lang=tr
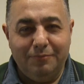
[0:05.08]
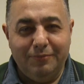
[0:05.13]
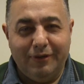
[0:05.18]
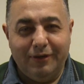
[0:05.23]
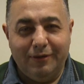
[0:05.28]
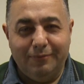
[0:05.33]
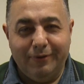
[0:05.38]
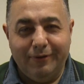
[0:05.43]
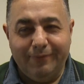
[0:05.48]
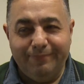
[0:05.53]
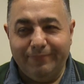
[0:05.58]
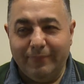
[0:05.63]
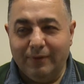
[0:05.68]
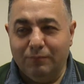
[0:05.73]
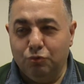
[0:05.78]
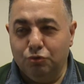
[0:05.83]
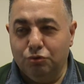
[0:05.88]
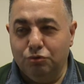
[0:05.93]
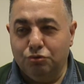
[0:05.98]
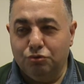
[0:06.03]
merhaba.
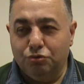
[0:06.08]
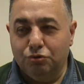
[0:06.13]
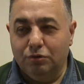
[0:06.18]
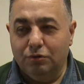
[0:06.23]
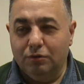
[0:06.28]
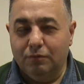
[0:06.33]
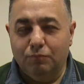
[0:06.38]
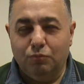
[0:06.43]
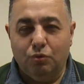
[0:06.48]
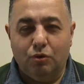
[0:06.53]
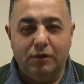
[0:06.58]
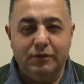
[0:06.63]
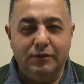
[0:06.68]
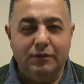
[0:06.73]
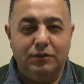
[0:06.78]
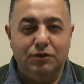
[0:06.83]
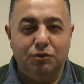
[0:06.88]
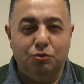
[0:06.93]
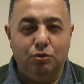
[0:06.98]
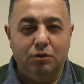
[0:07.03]
Bugün şu
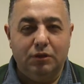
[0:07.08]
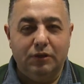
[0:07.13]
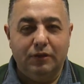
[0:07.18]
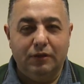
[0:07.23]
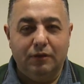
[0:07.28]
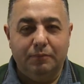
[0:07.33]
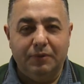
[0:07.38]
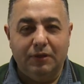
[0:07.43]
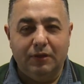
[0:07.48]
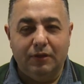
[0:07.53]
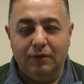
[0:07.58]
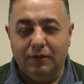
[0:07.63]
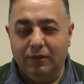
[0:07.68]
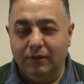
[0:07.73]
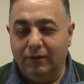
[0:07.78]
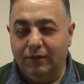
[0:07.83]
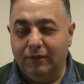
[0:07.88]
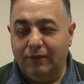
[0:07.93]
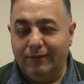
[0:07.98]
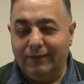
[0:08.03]
Boğaziçi olayına bir
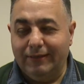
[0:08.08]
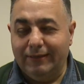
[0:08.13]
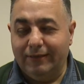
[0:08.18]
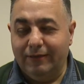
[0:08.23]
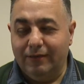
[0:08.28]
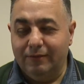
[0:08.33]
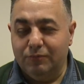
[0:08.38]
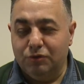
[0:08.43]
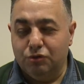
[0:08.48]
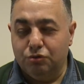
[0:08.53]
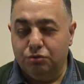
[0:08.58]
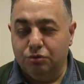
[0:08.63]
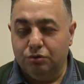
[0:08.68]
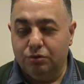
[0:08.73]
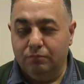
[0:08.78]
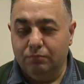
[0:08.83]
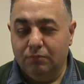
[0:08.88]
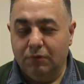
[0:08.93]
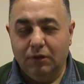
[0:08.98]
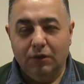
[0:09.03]
e, girelim
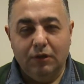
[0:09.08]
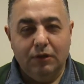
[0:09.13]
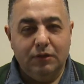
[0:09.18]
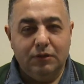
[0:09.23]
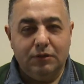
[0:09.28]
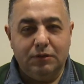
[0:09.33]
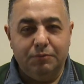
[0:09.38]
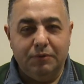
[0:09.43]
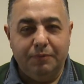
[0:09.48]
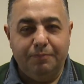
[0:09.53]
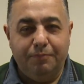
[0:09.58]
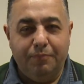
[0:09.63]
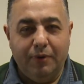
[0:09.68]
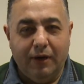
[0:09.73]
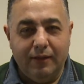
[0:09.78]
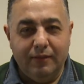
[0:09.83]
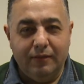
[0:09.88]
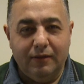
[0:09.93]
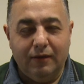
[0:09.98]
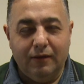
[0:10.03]
istiyorum. Şimdi
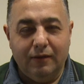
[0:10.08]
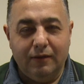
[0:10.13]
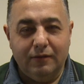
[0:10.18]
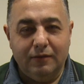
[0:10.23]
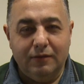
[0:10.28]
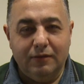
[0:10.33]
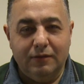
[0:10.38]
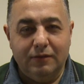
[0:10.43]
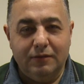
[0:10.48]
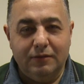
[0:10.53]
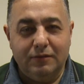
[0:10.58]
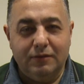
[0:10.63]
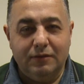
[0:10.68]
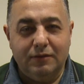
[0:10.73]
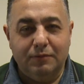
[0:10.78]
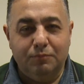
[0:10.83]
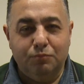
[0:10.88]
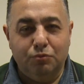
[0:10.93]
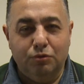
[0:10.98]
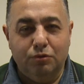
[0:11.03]
ben de e,
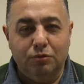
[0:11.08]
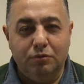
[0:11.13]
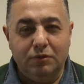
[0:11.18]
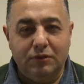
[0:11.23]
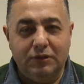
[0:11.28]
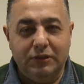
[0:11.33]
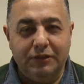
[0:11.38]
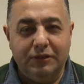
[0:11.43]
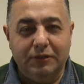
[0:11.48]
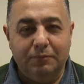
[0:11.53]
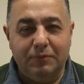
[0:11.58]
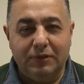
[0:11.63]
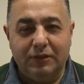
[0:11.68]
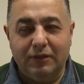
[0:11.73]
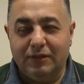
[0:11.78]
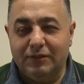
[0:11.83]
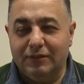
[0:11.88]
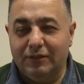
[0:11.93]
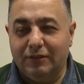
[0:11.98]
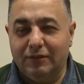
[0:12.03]
size bu çekimi
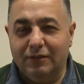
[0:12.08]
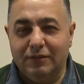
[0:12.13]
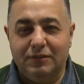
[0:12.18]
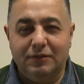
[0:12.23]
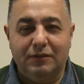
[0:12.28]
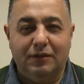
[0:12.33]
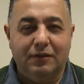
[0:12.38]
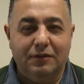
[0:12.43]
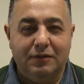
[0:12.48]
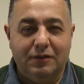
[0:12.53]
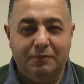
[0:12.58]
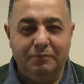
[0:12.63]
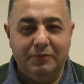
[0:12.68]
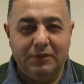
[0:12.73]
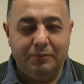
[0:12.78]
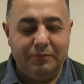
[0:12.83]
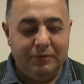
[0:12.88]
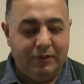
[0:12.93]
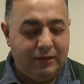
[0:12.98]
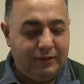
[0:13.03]
gerçekleştiren
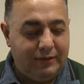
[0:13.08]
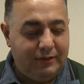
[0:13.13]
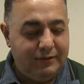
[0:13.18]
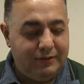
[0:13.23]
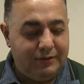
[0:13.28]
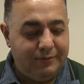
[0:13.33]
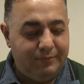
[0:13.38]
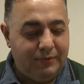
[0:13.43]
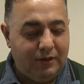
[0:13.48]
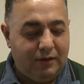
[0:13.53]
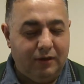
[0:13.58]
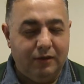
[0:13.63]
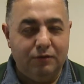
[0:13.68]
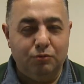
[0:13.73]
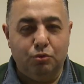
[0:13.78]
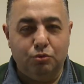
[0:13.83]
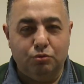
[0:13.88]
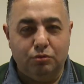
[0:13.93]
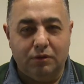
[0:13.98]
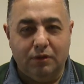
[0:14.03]
kameramın arkadaşım da
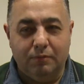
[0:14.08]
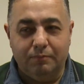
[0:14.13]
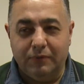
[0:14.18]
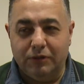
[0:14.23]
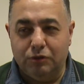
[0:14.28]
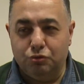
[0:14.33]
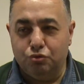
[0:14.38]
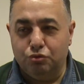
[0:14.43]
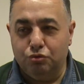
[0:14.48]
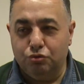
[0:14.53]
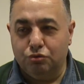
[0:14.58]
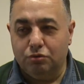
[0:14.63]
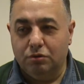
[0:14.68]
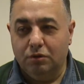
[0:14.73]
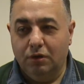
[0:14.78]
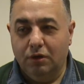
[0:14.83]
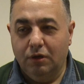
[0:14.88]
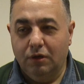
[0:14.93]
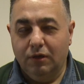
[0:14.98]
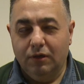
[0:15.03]
aynı okuldan mezunuz.
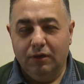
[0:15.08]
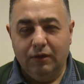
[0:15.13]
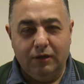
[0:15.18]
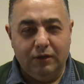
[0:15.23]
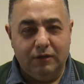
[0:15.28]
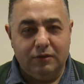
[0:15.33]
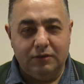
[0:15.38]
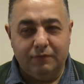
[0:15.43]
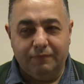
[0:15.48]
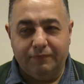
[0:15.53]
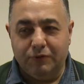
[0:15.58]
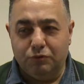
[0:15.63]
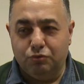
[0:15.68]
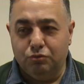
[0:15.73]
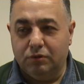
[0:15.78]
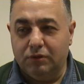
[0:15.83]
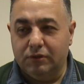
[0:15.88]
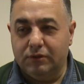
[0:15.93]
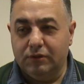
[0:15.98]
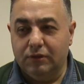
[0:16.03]
İletişim
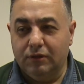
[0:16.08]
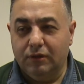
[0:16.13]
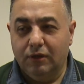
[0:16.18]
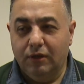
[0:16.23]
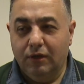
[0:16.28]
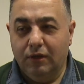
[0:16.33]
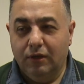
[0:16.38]
Fakültesi.